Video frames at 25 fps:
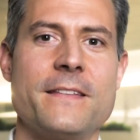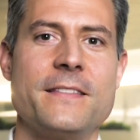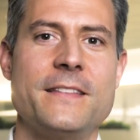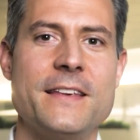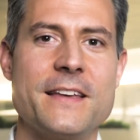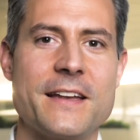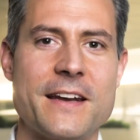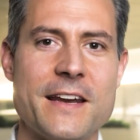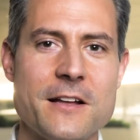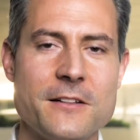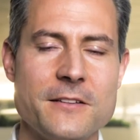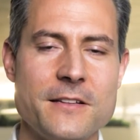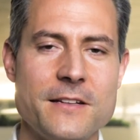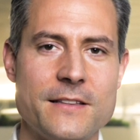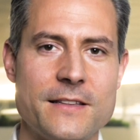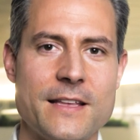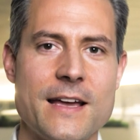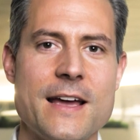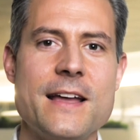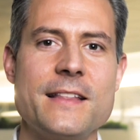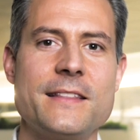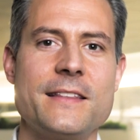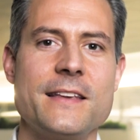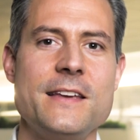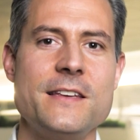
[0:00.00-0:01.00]
Die
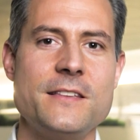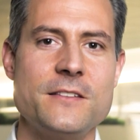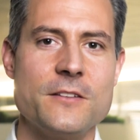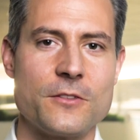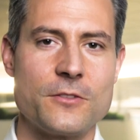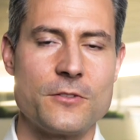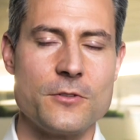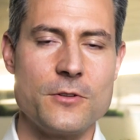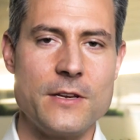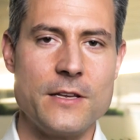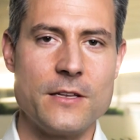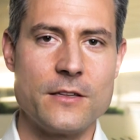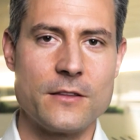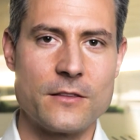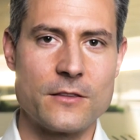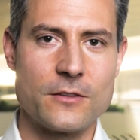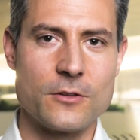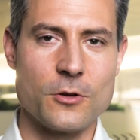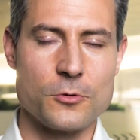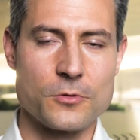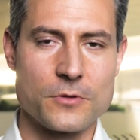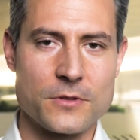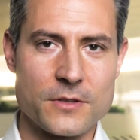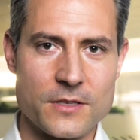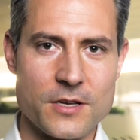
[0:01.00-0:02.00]
Realität ist natürlich
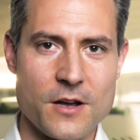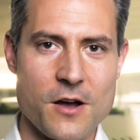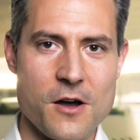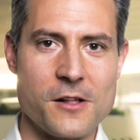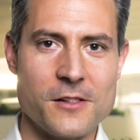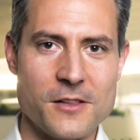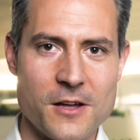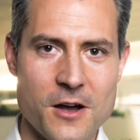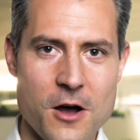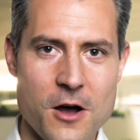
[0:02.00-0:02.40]
total